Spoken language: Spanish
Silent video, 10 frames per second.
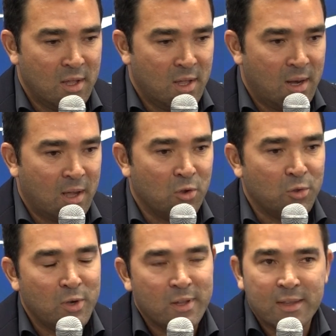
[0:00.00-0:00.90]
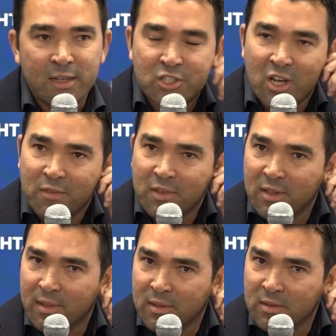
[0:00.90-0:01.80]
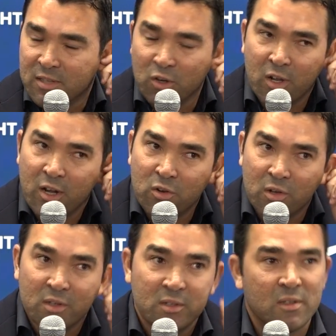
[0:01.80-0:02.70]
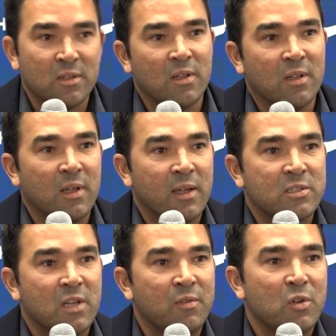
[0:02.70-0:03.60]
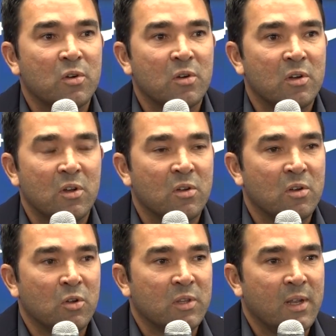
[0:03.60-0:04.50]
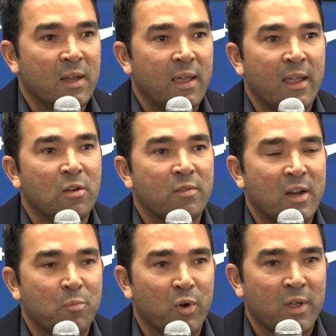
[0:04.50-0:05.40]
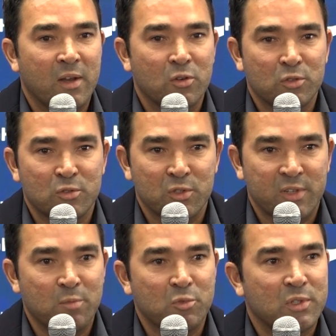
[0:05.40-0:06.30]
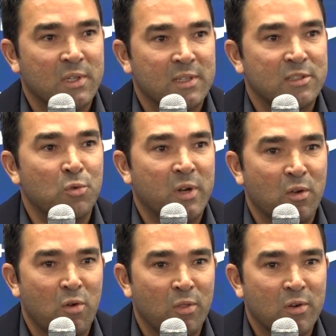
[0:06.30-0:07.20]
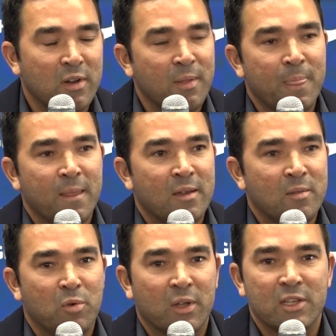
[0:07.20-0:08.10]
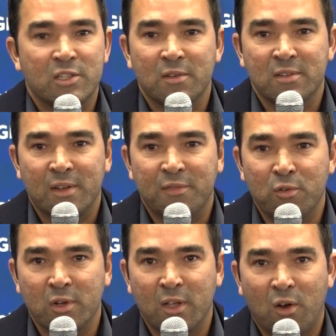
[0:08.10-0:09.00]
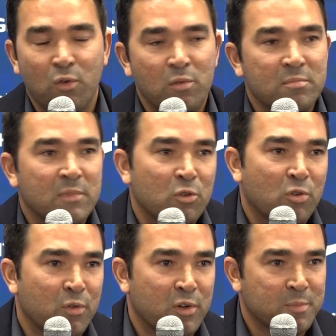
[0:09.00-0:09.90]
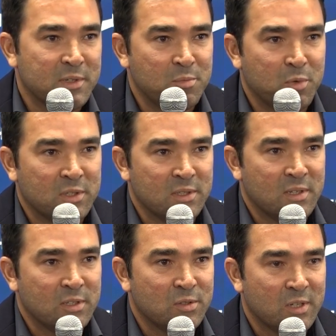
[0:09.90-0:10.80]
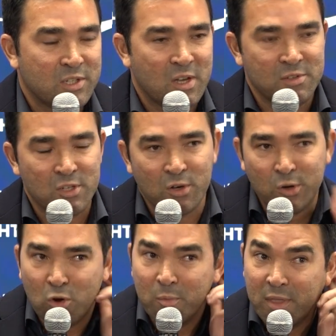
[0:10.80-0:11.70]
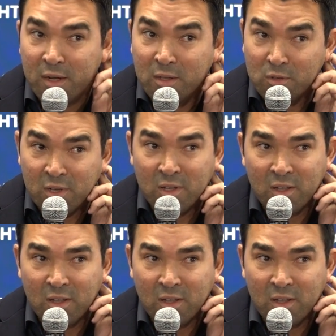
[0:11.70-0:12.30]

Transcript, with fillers: La continuidad de Xavi se lo ganó. Eh, Xavi no, no, no tiene que renovar porque nosotros creemos que ha sido un gran jugador, porque Xavi es la figura del club, de los jugadores más importantes de la historia. Xavi se lo ganó como entrenador.